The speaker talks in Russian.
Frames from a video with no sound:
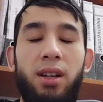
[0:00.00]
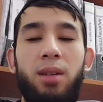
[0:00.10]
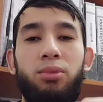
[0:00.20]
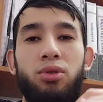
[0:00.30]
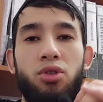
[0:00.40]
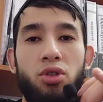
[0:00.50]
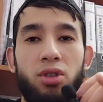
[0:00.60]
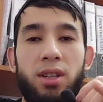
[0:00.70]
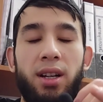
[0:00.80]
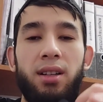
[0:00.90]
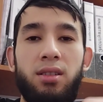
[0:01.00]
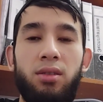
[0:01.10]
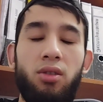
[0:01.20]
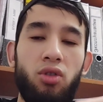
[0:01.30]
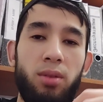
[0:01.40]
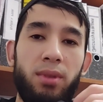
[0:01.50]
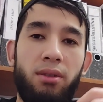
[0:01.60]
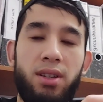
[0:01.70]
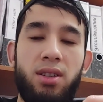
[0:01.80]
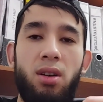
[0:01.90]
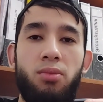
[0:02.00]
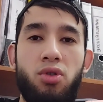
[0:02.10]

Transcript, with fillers: Я буду еще стараться другим новостями